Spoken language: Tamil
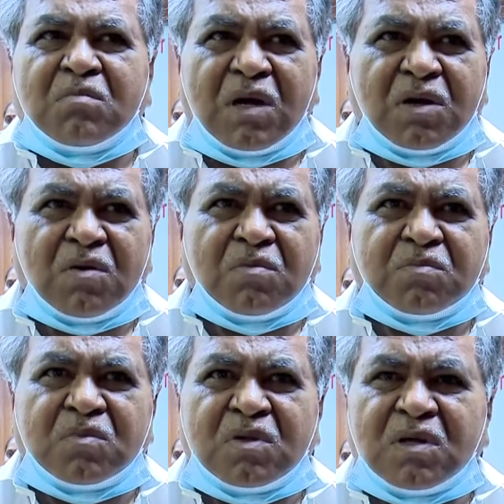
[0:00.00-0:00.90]
மற்றும்
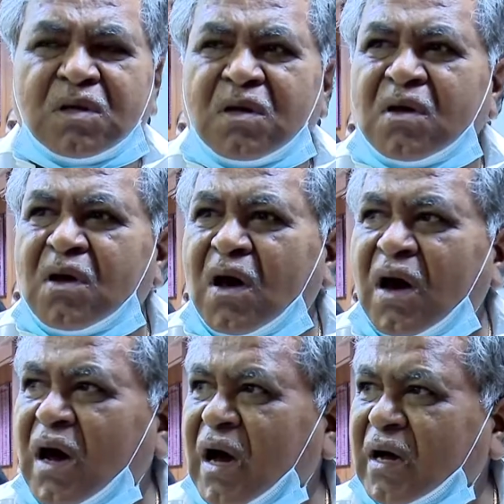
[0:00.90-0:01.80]

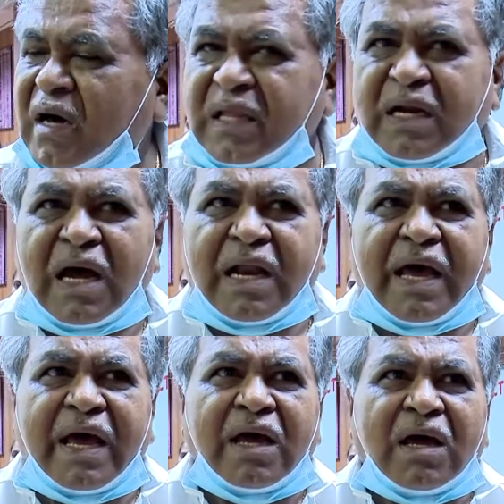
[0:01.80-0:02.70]
அதற்கான
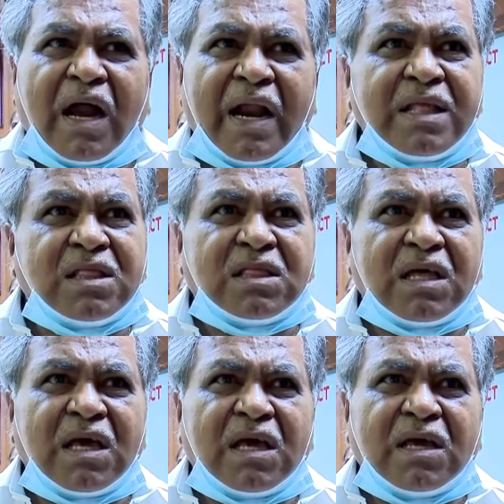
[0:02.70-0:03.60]

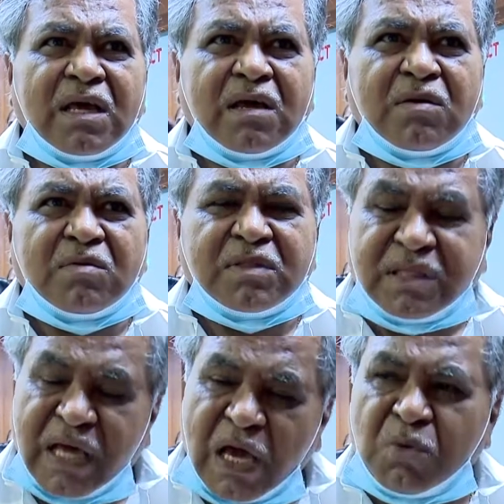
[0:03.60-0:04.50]
அனைத்து
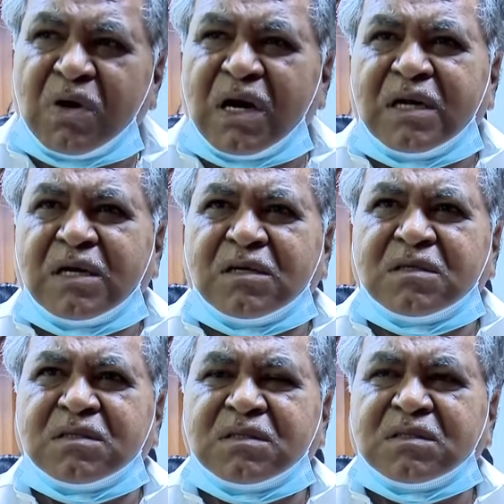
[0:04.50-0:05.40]
தேர்வுகள்
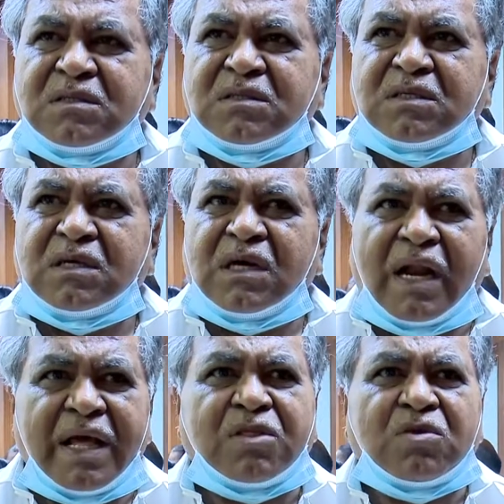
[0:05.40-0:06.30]

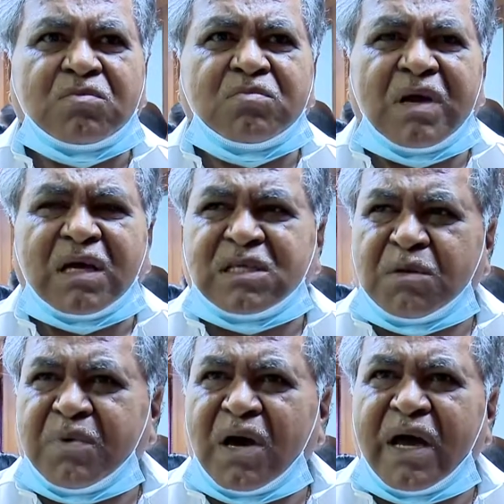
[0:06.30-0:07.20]
அனைத்தும் மிக
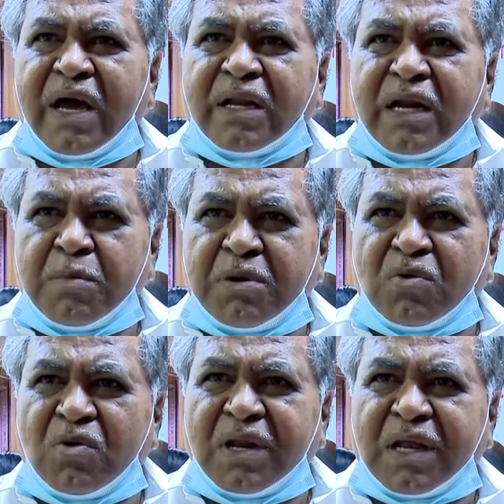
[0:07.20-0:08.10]
சிறப்பாக
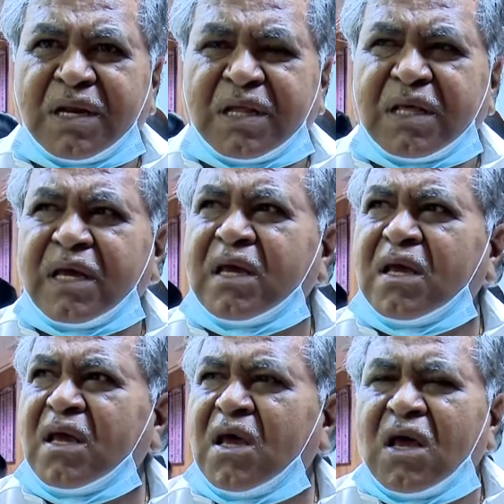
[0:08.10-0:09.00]
நடைபெற்று கொண்டிருக்கின்றது
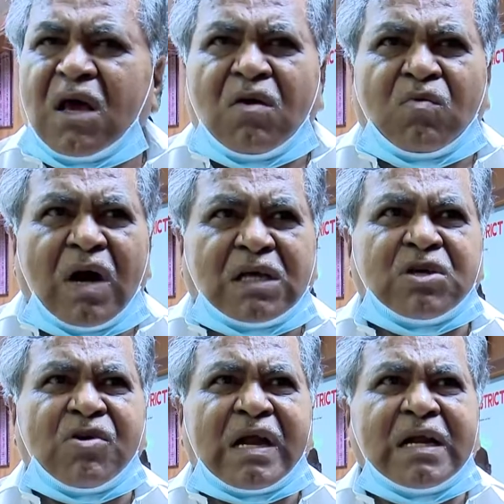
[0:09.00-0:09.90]

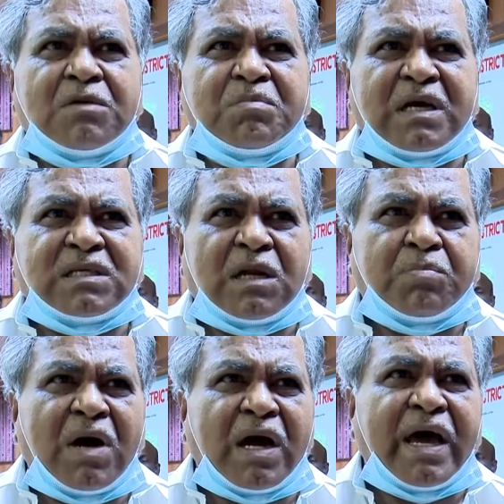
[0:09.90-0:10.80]
வாசவர்கள் மிக
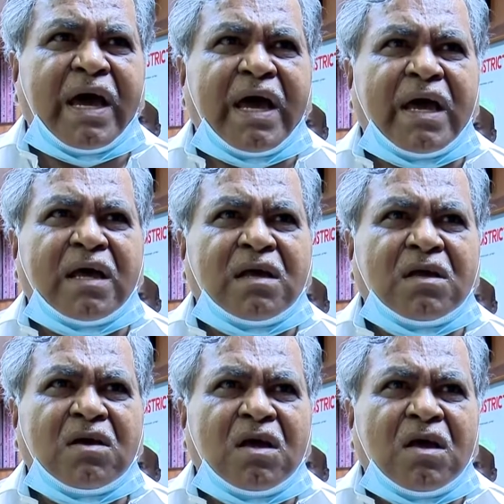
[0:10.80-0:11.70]
சிறப்பாக
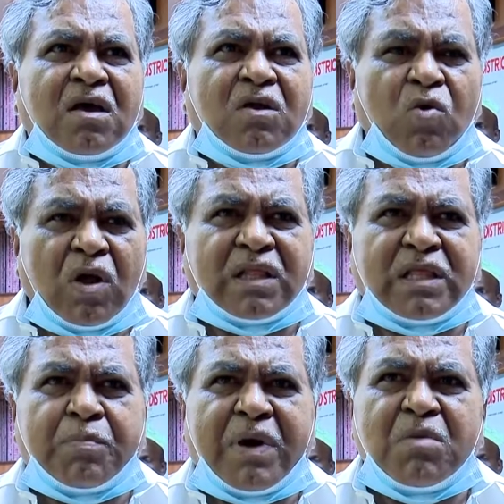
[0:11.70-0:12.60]

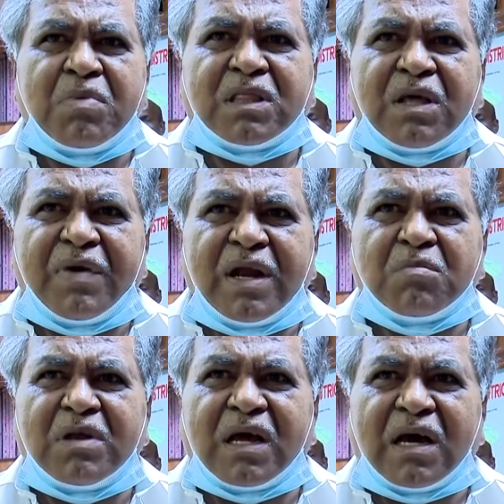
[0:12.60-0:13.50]
நூலகத்தை பயன்படுத்த
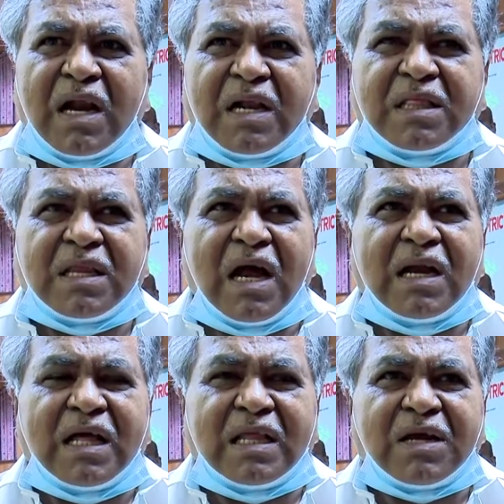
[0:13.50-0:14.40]
வேண்டும் என்ற
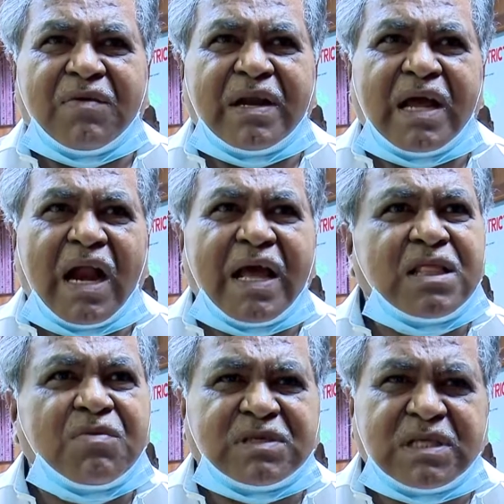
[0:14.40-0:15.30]
காரணத்தினால் அதற்கு வேண்டிய
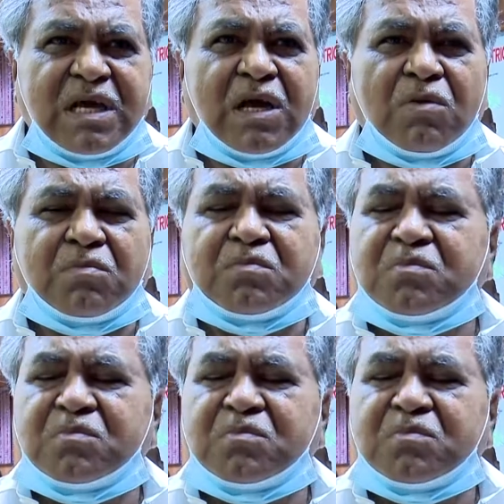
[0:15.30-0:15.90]
அனைத்து வசதிகளும்